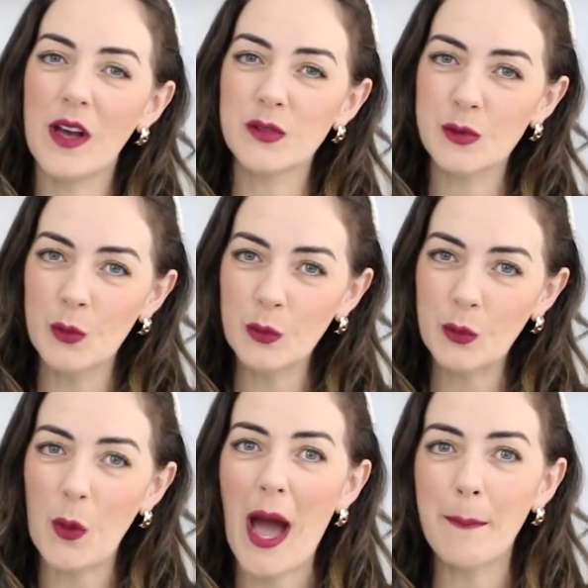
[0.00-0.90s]
o
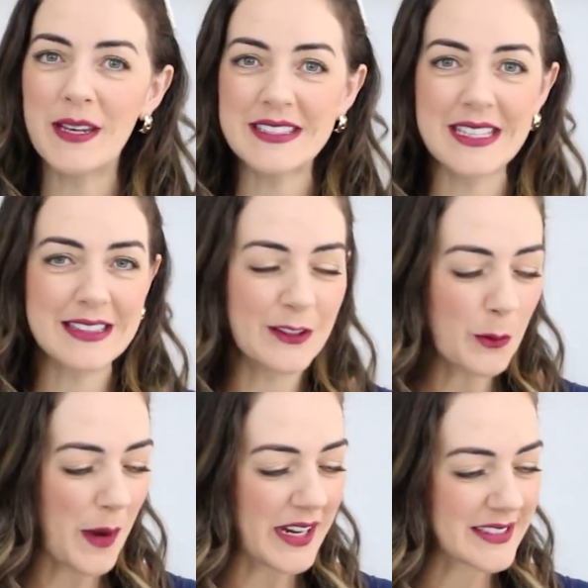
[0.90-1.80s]
assunto
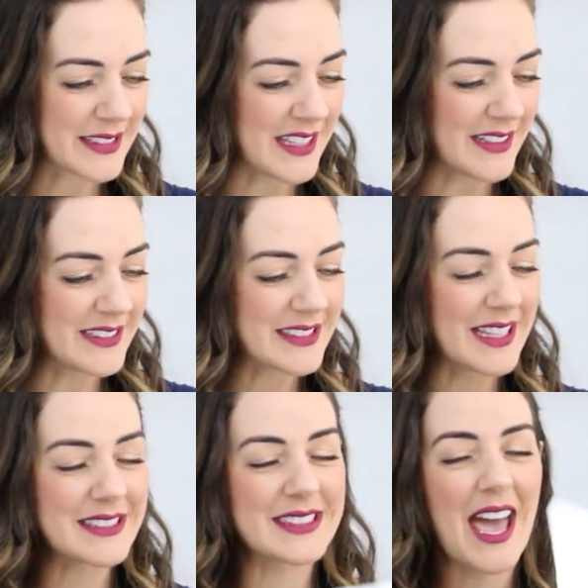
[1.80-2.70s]
apresentando para as
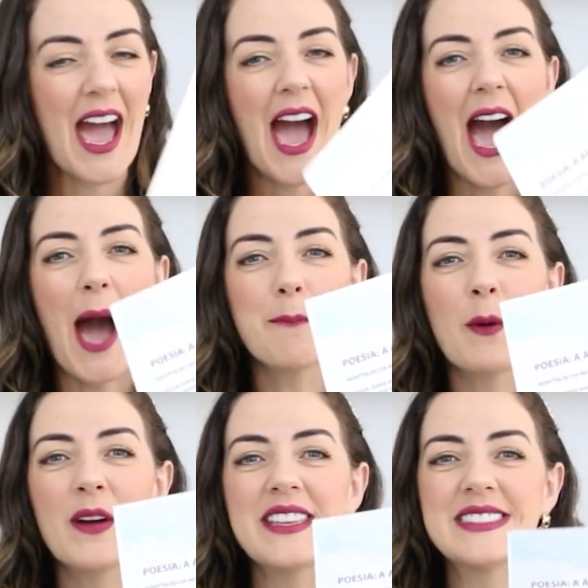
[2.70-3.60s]
crianças a
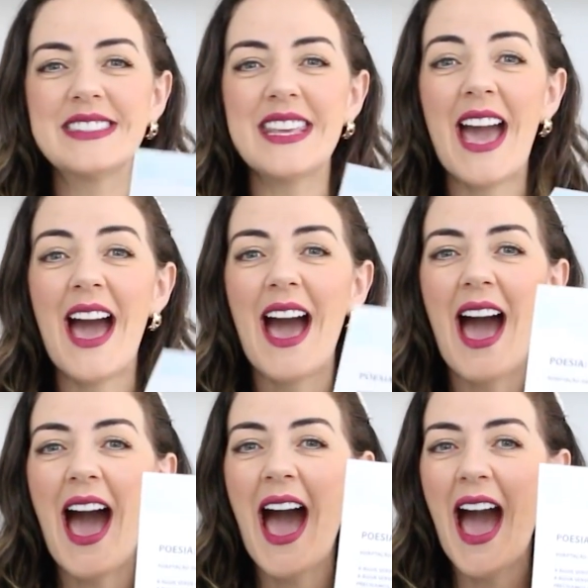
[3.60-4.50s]
poesia
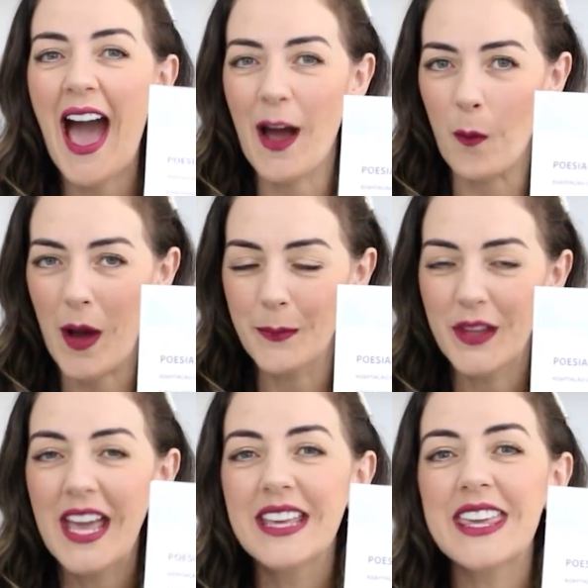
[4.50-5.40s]
A Água,
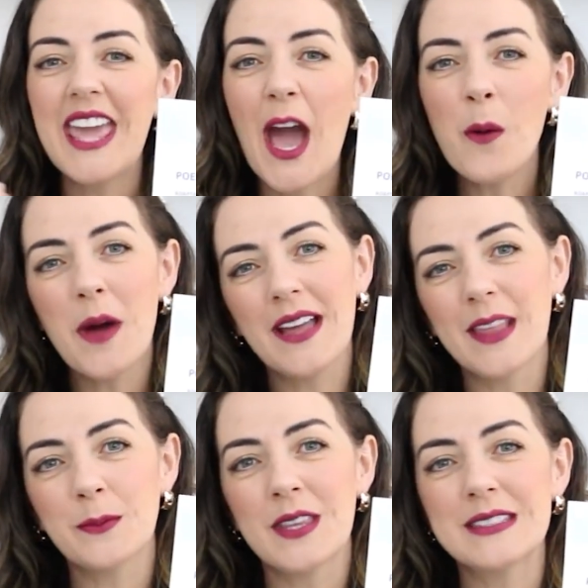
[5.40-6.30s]
que é uma
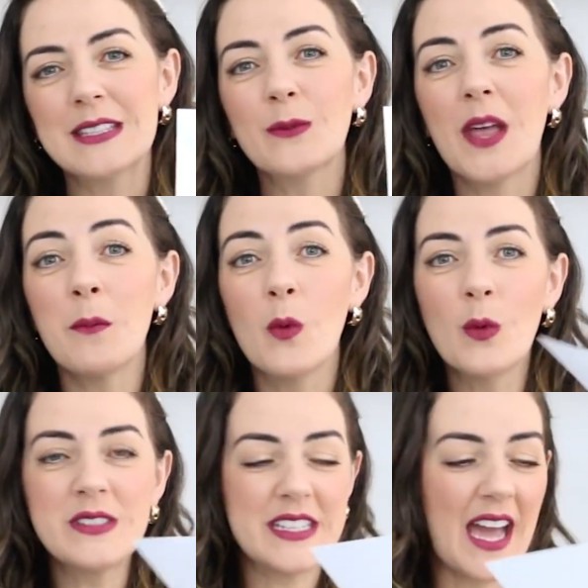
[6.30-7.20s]
adaptação da
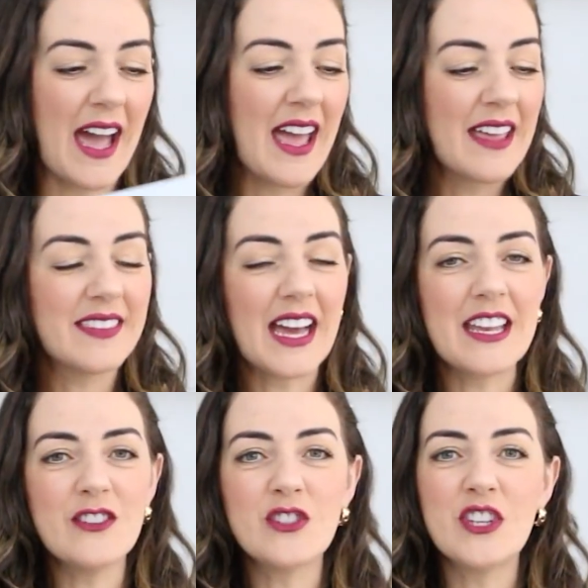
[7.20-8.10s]
música da
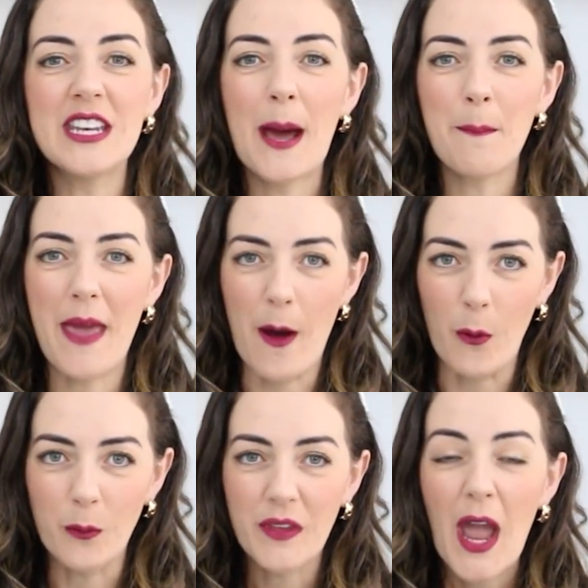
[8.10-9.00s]
Cristina
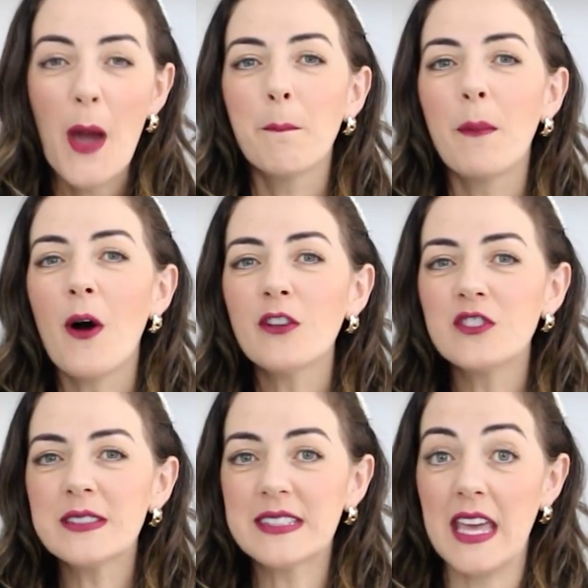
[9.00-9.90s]
Mel.
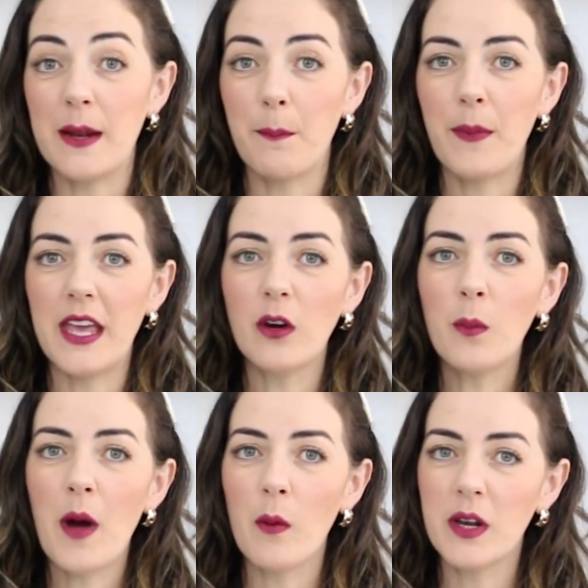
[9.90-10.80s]
Pode ser
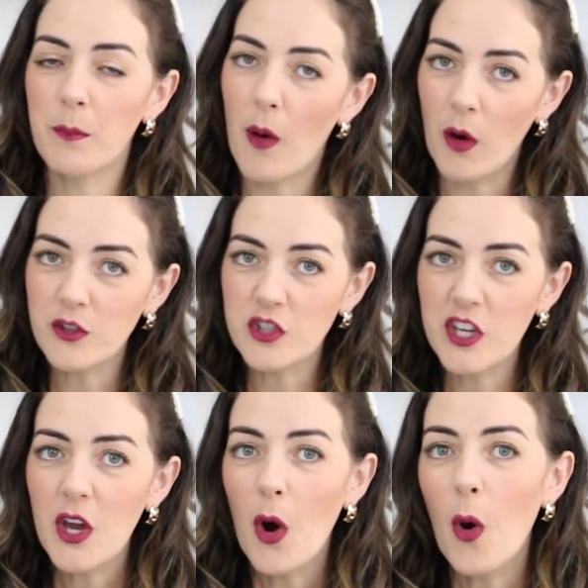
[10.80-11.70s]
pelo
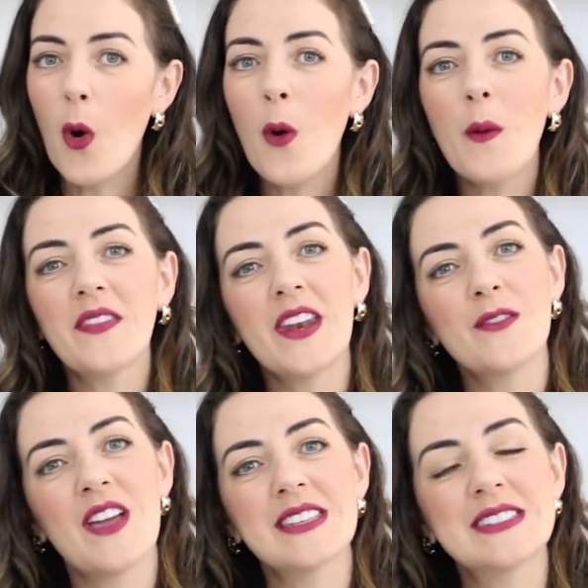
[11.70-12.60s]
PowerPoint ou
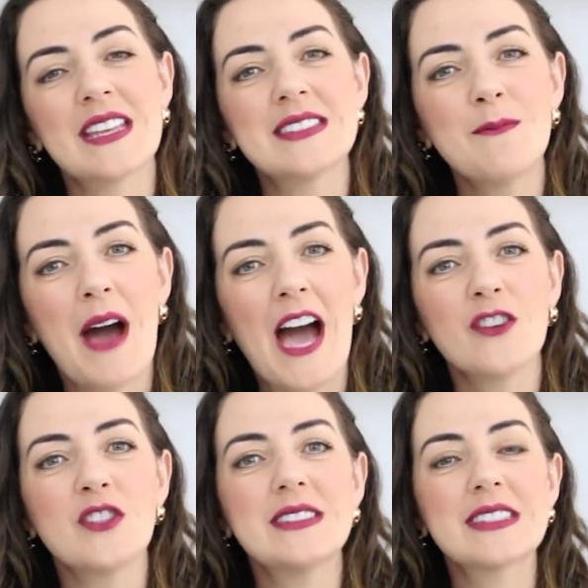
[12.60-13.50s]
através das
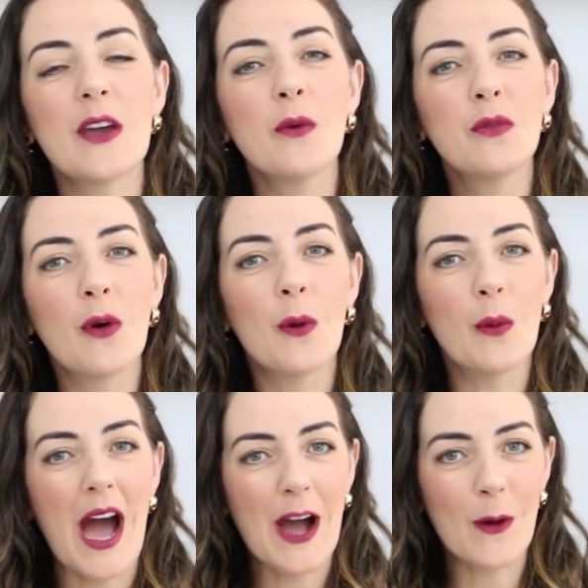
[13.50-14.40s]
imagens que eu
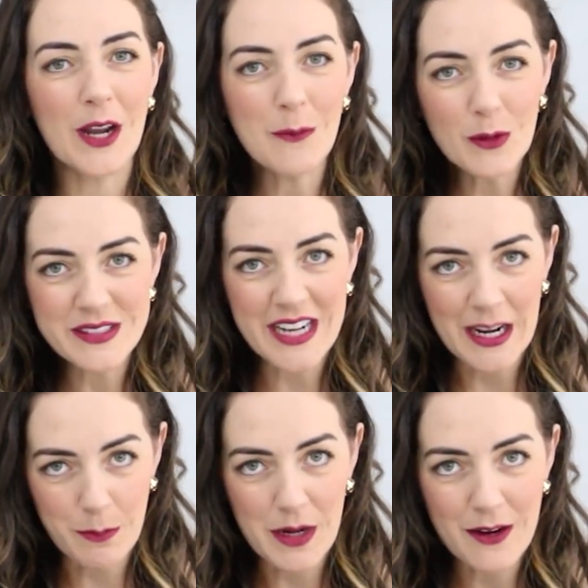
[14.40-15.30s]
vou agora
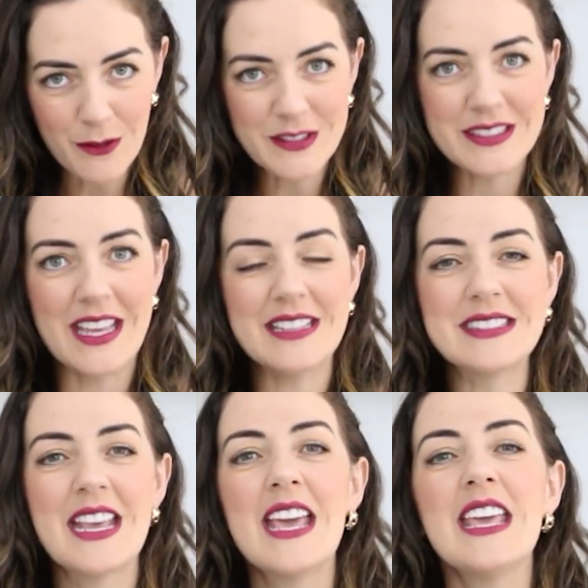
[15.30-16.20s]
mostrar para
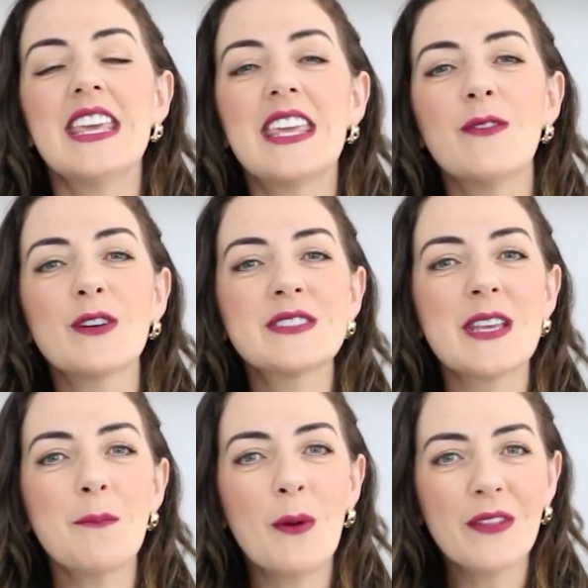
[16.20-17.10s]
vocês e que
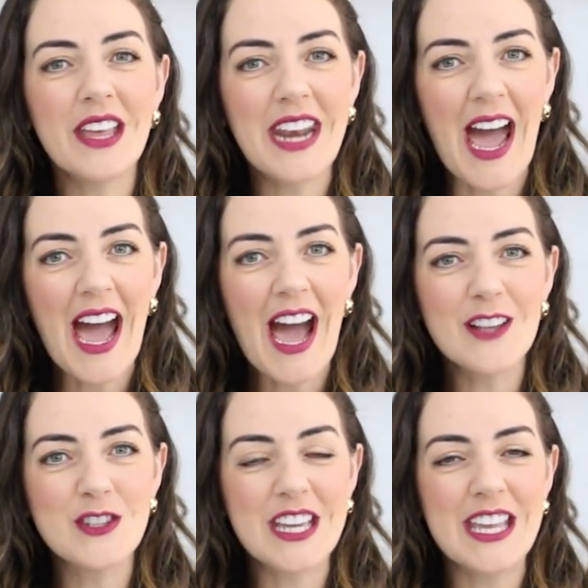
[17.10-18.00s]
você poderá
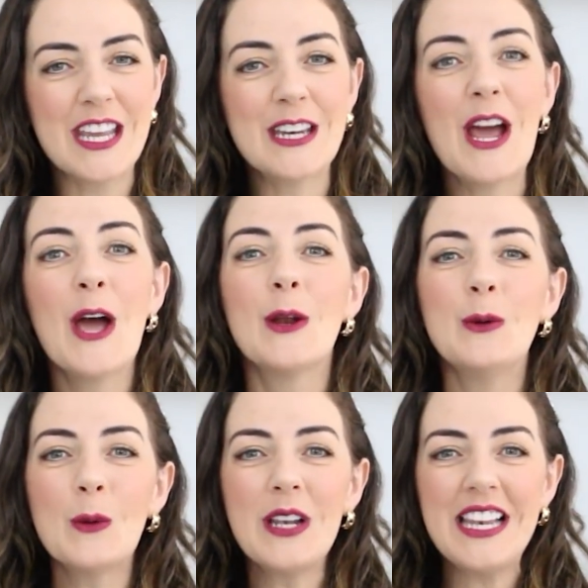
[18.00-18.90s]
adquirir
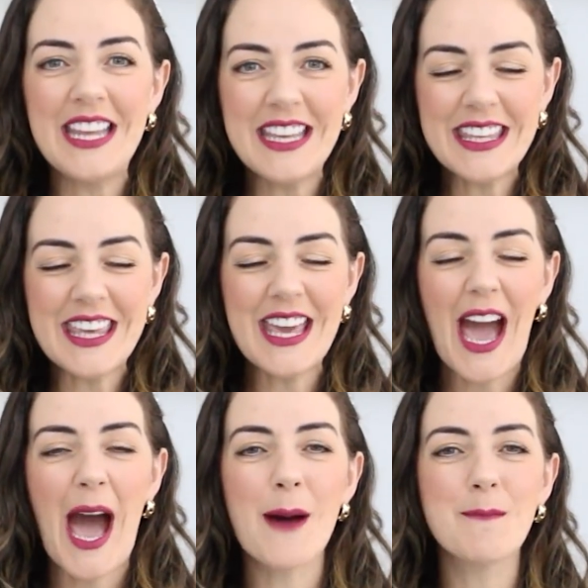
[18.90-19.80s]
no link
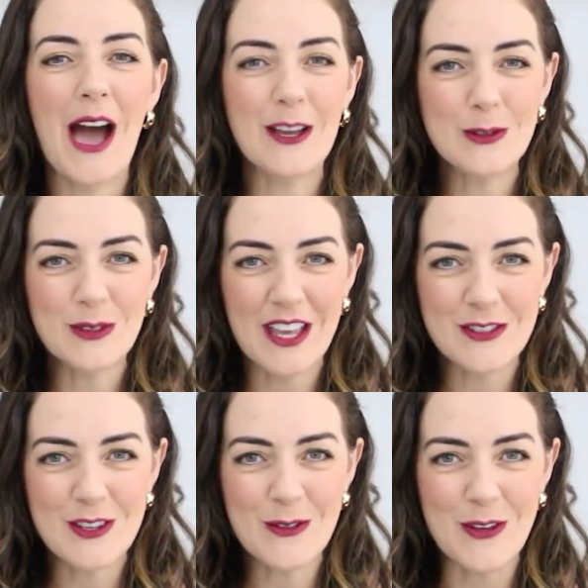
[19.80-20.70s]
abaixo
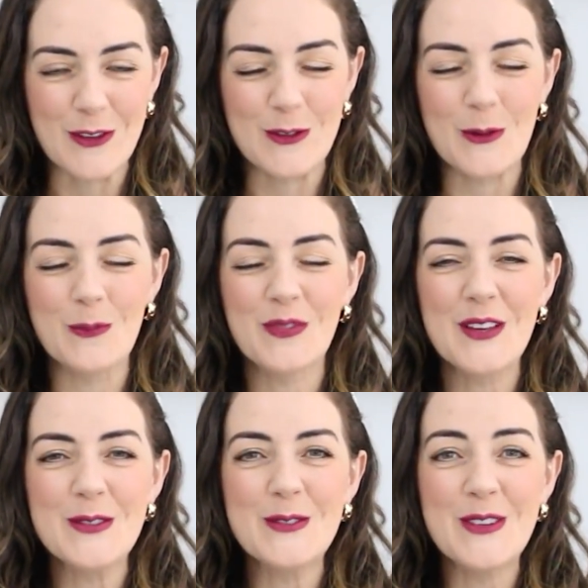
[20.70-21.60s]
deste vídeo.
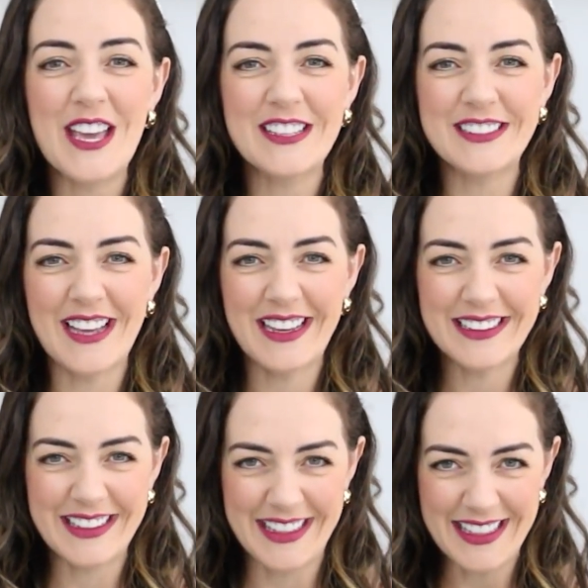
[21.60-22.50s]

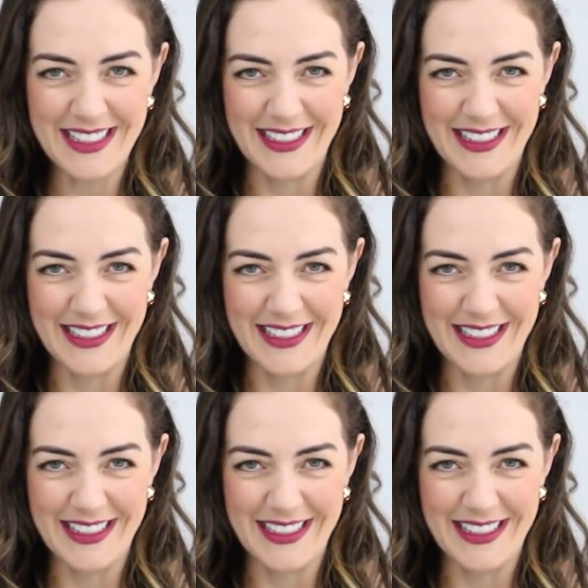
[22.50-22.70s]
Veja que